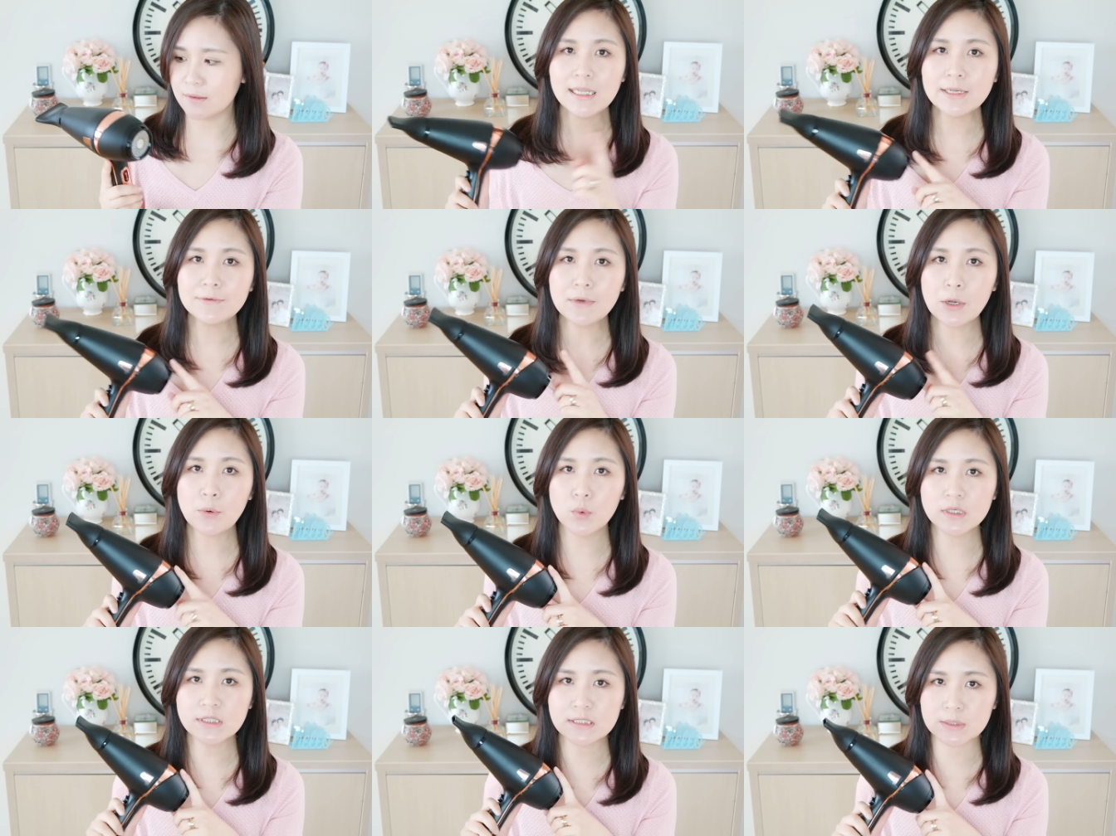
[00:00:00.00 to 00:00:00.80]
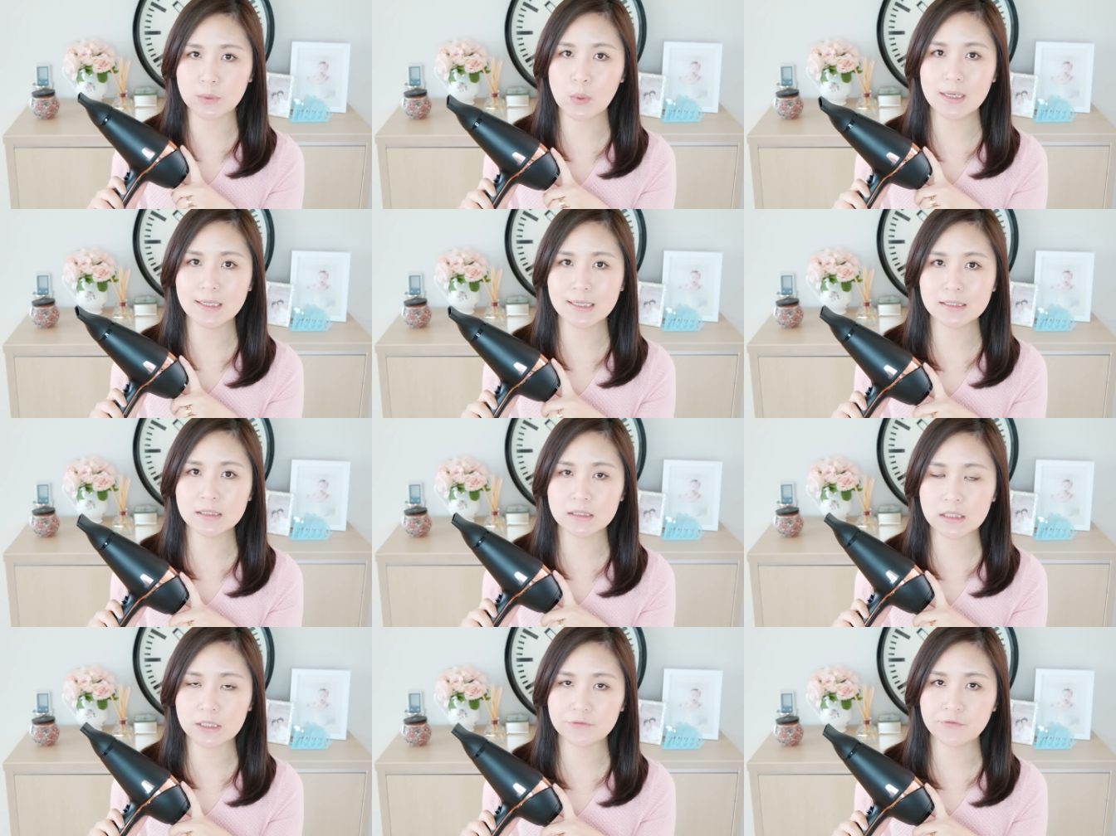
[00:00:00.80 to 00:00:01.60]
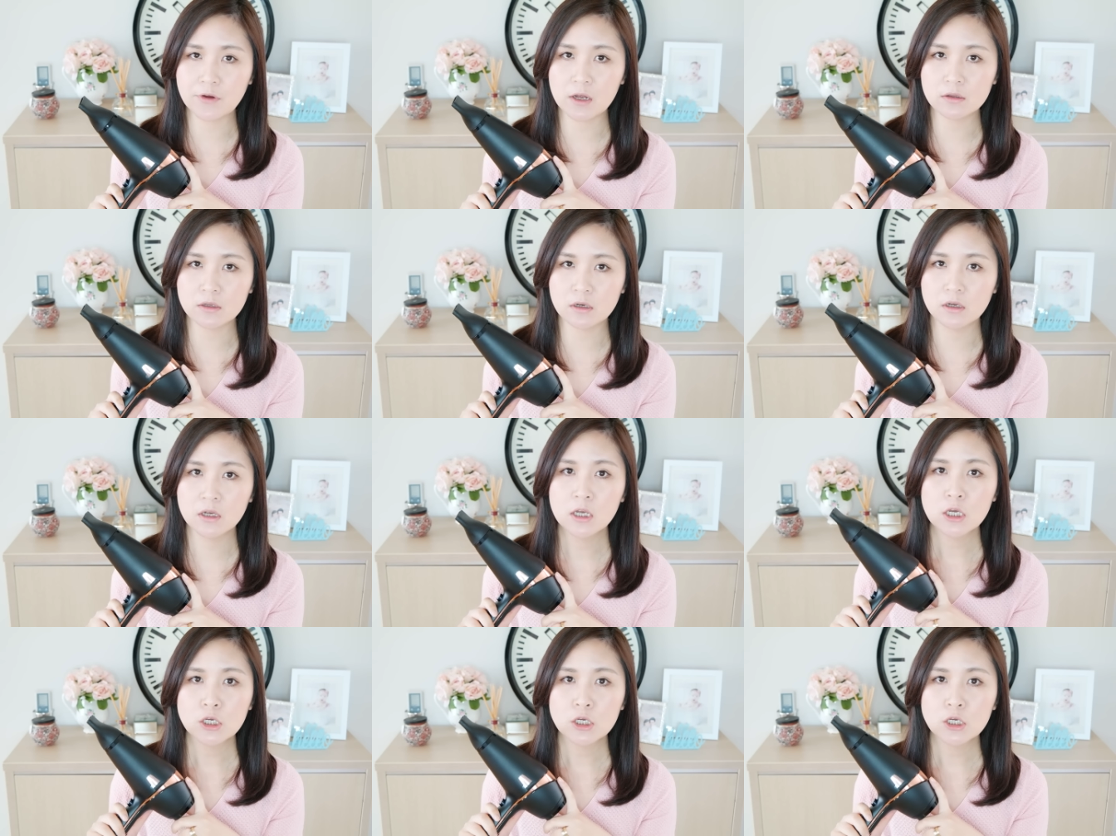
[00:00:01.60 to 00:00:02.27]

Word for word: 另外，我喜欢它的地方呢，